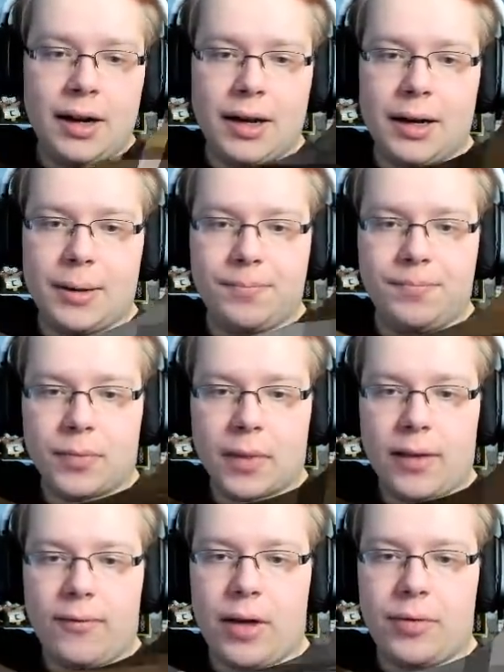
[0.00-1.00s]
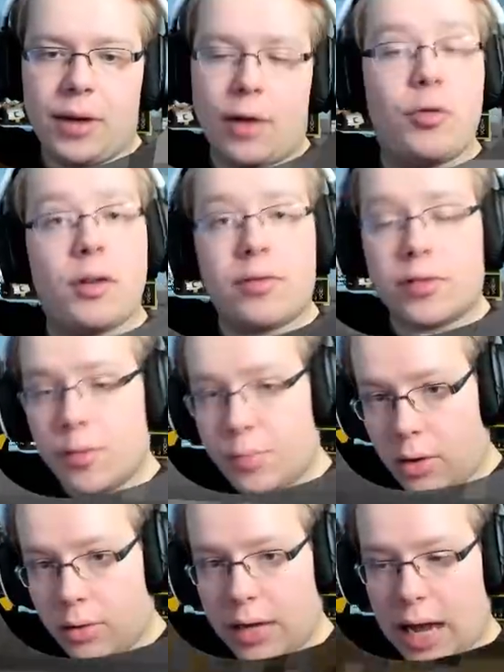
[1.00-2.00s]
Ähm, weil wir dafür etwas
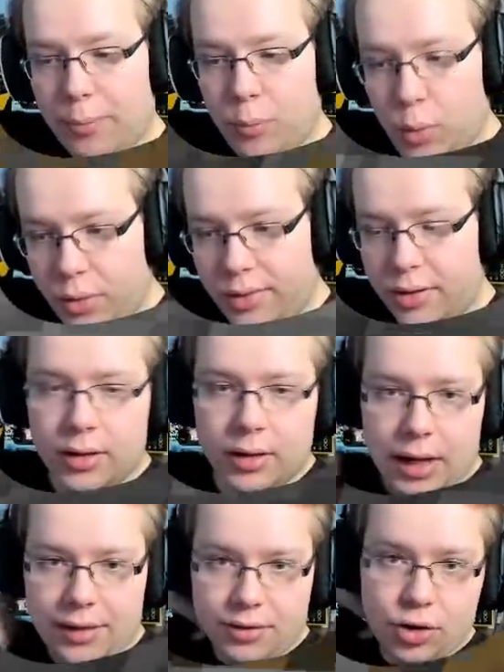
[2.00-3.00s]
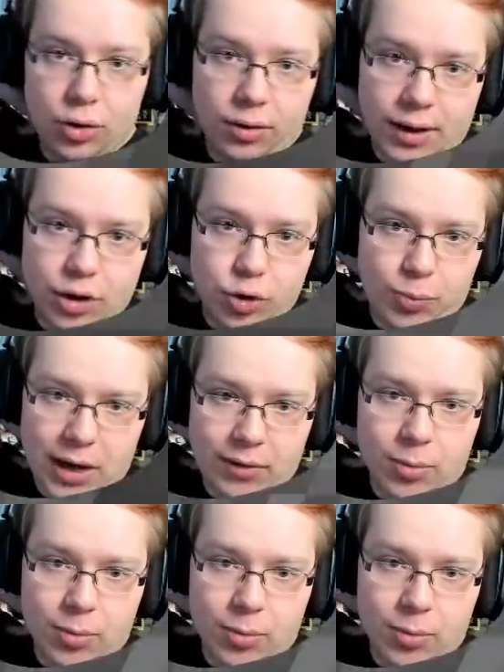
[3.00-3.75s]
gebaut haben müssten. Es ist schon sehr spät.